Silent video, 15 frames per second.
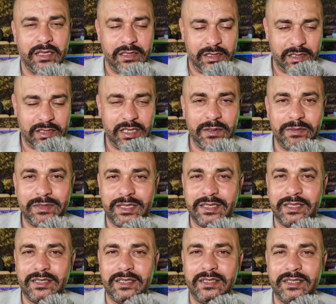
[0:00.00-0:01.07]
درتي
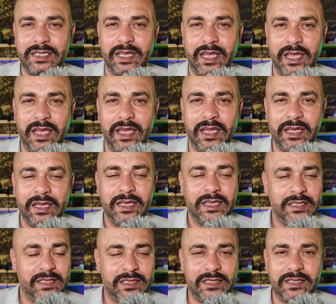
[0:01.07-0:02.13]
البطاطا تتجي هاه
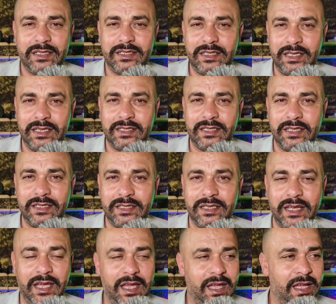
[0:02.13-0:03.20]
درتي الشعير
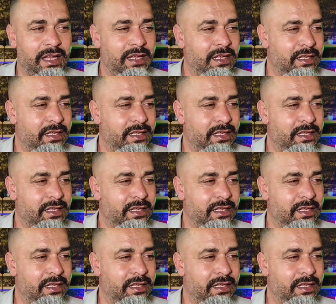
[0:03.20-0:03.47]
تيجيها